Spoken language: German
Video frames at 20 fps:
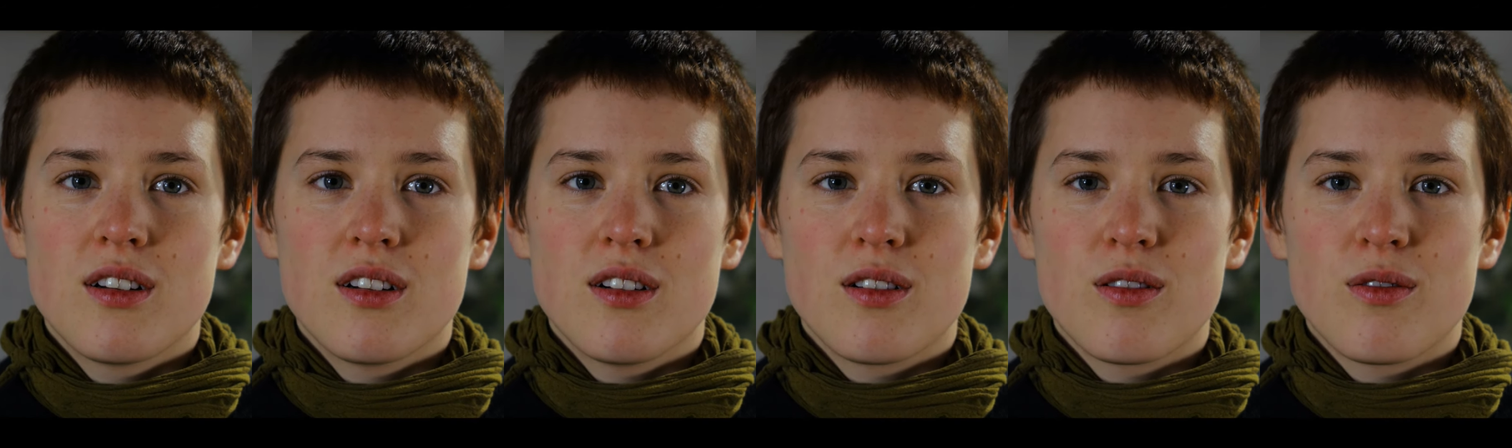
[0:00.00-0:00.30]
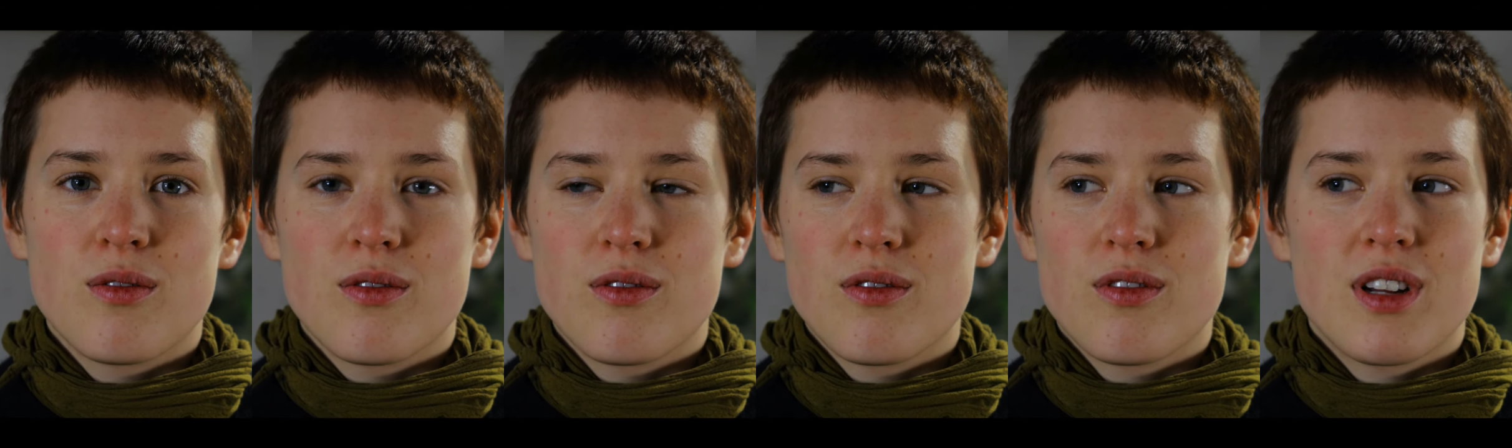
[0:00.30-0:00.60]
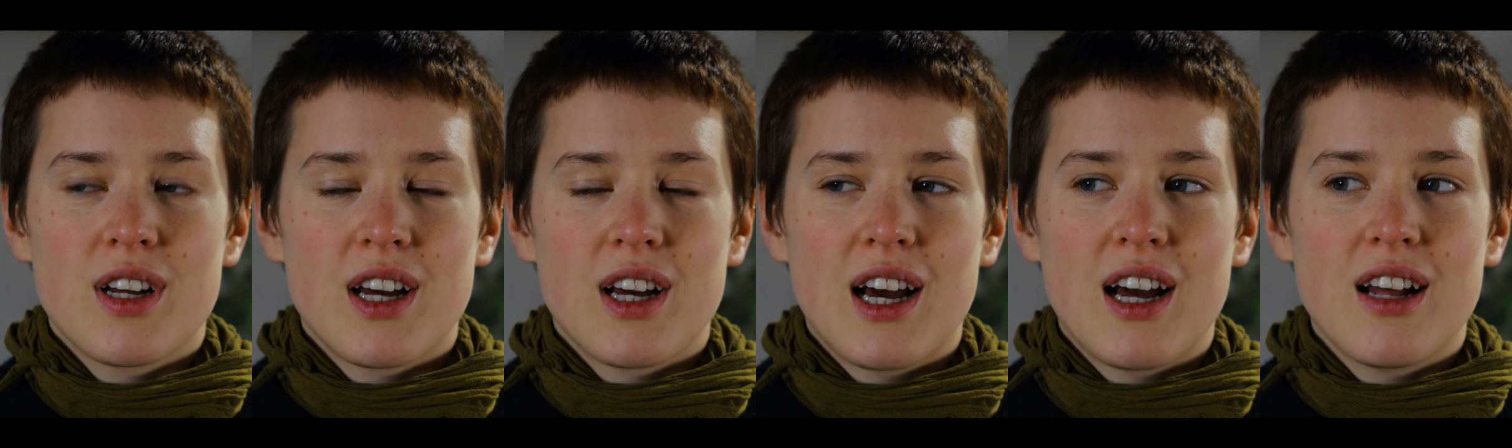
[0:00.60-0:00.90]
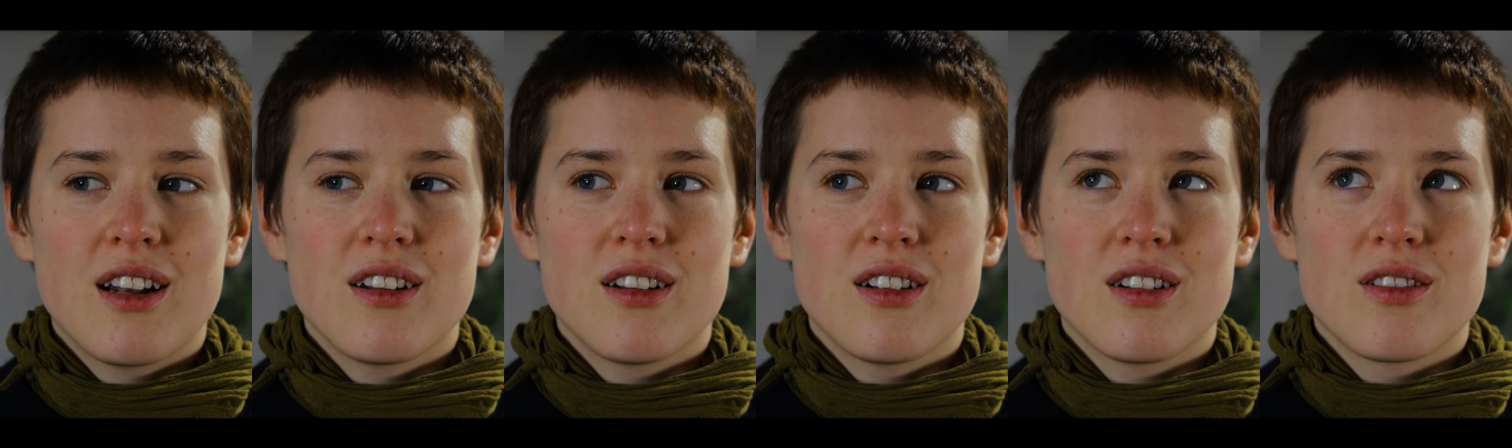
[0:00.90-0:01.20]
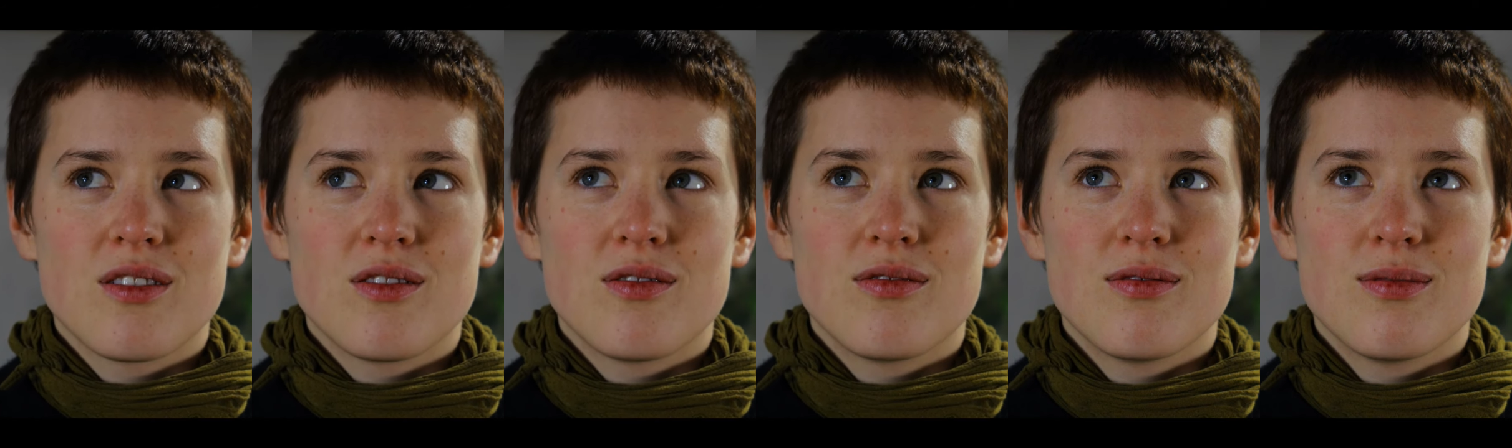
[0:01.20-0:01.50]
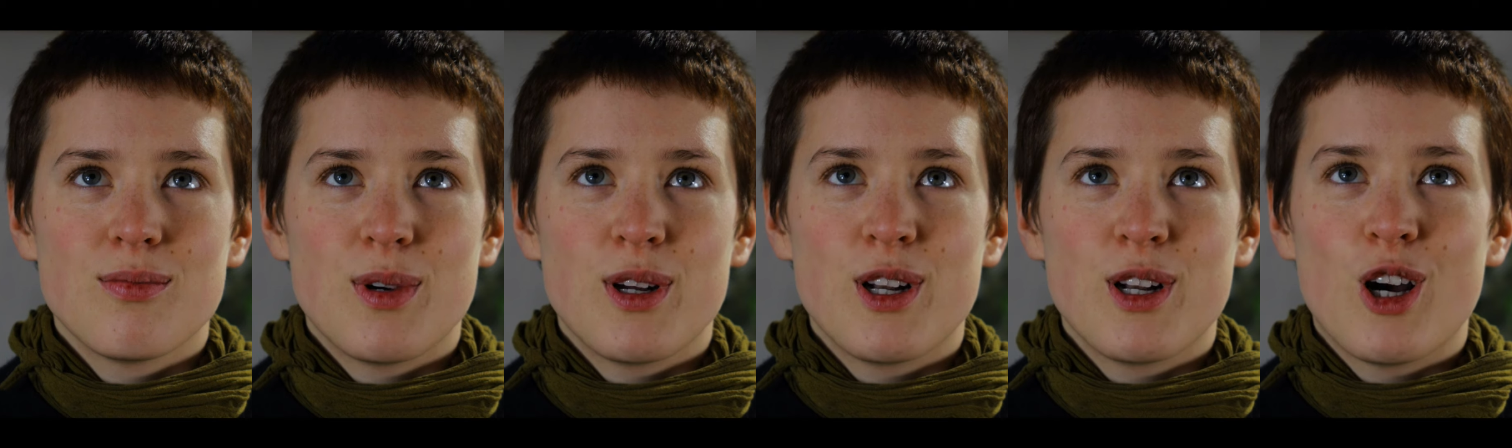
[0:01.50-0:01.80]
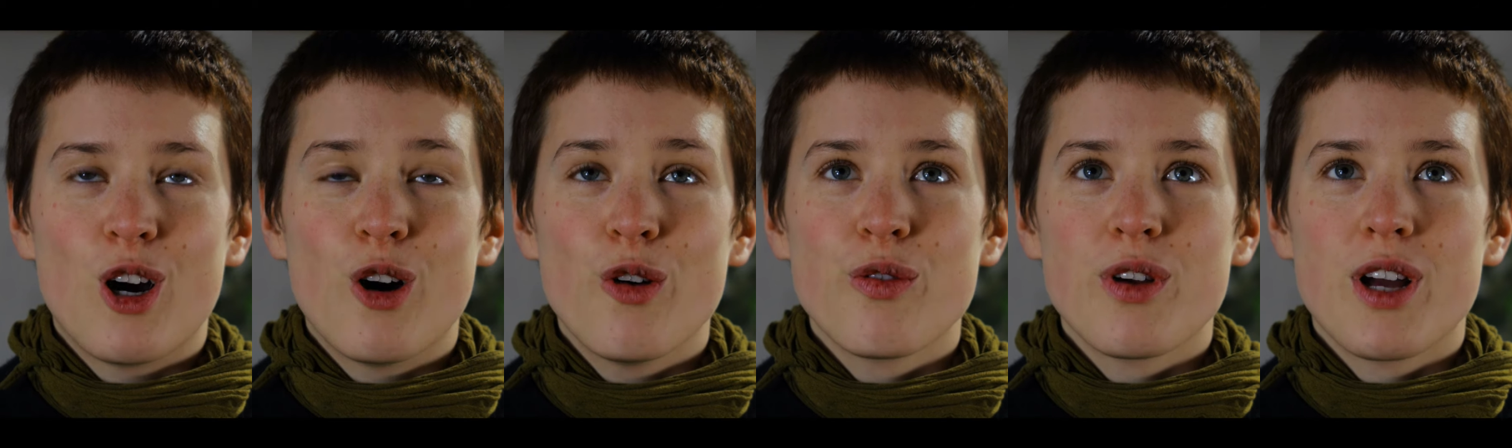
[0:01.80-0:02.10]
äh, gerade
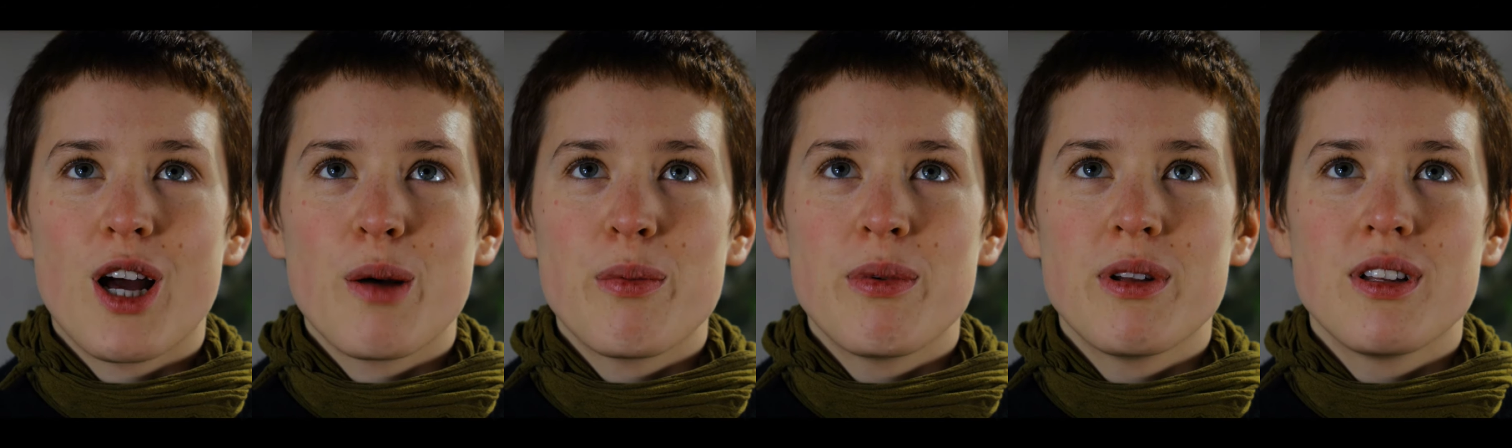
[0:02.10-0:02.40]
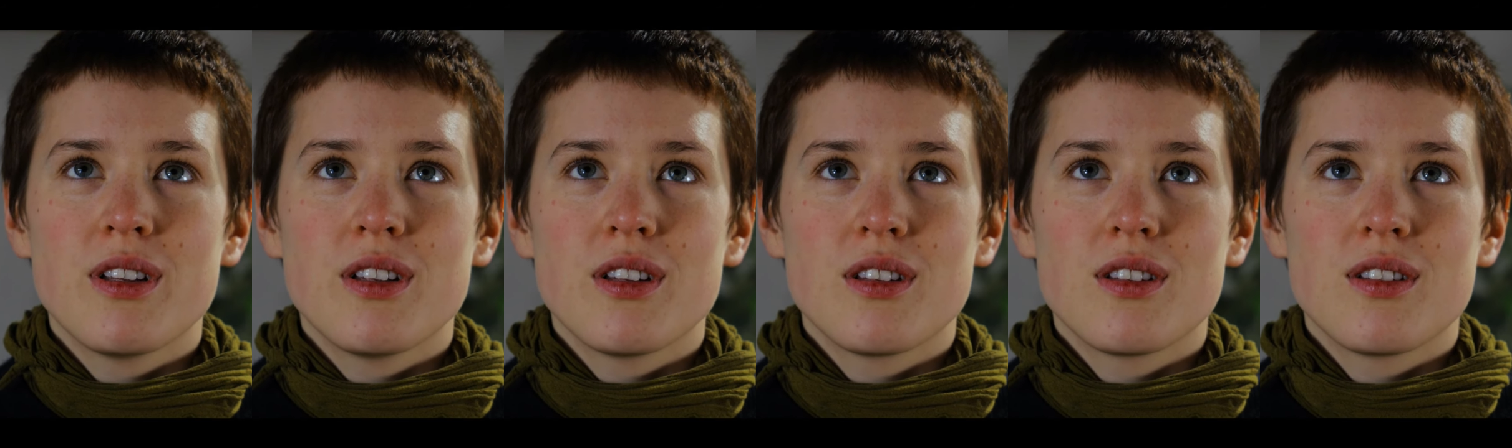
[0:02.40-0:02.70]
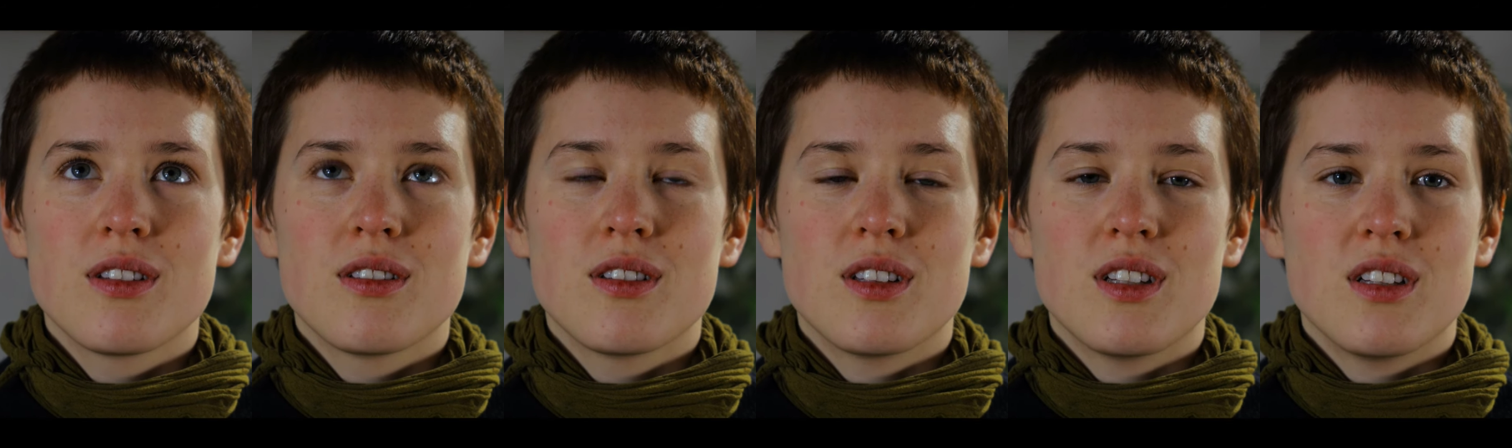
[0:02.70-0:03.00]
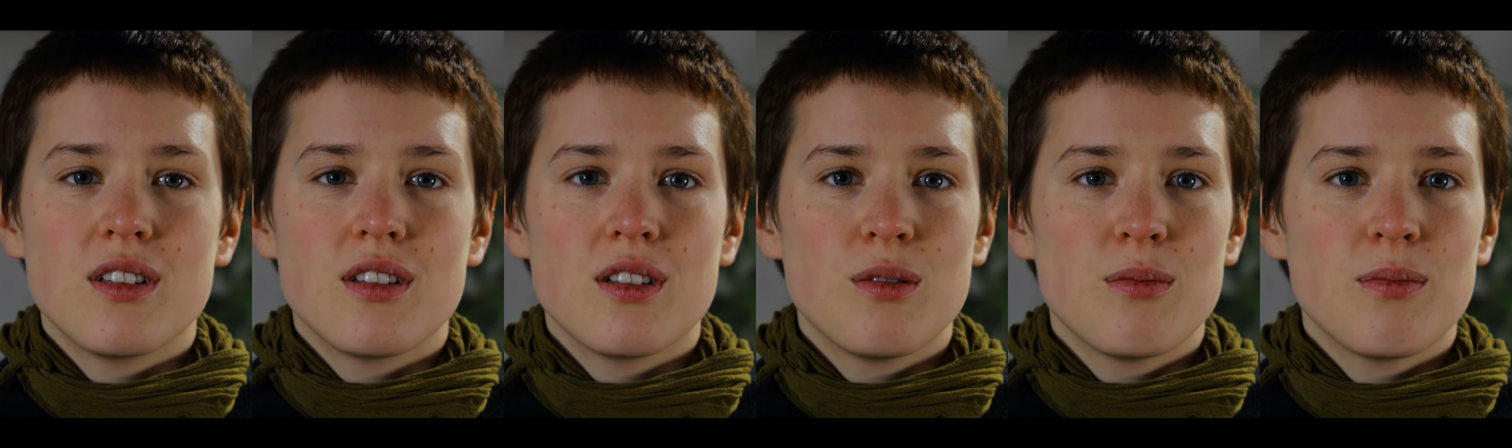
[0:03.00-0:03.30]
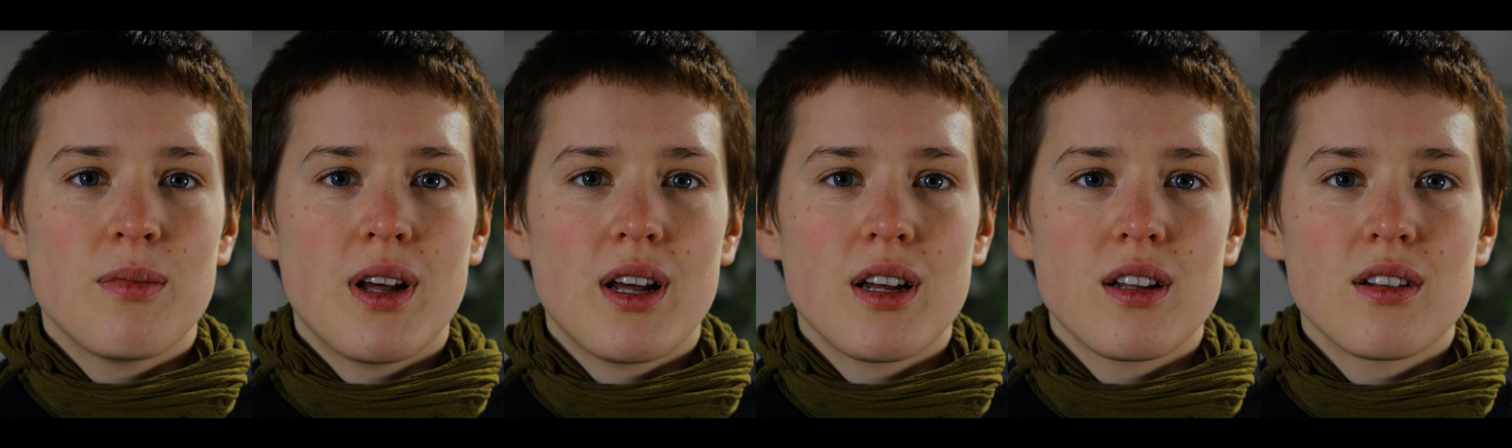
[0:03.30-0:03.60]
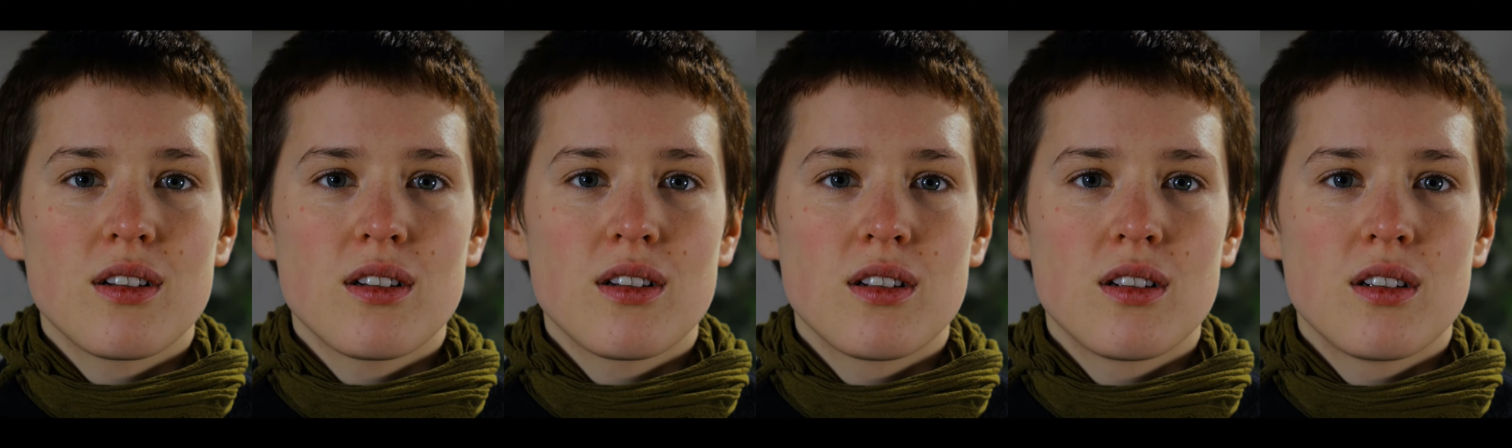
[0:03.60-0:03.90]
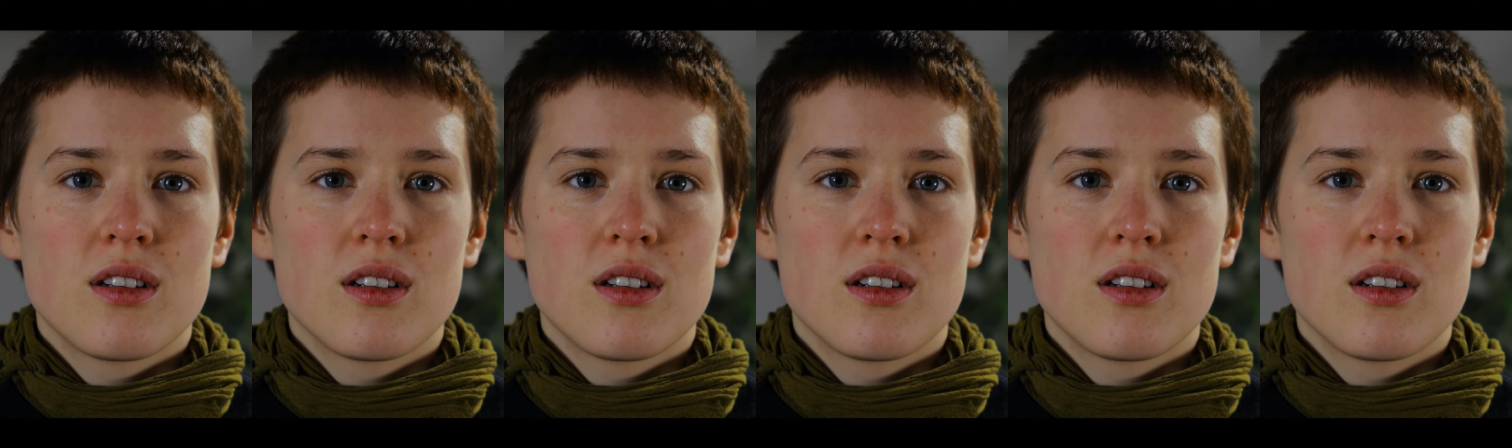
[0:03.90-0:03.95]
eine Aufgabe ist, die Sinn macht.